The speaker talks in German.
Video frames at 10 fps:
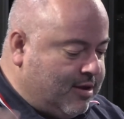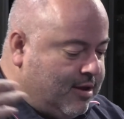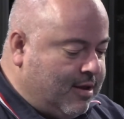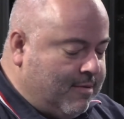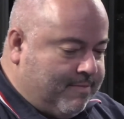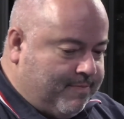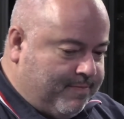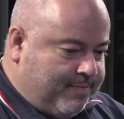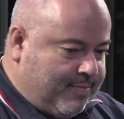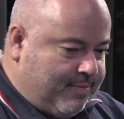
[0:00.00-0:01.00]
Wie, wie, wie
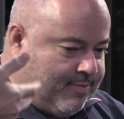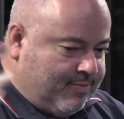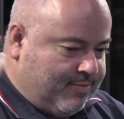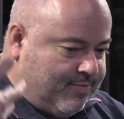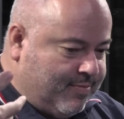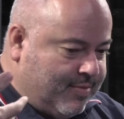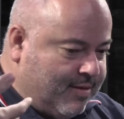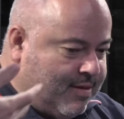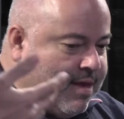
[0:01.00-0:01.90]
steuern für alle, die es nicht verstehen?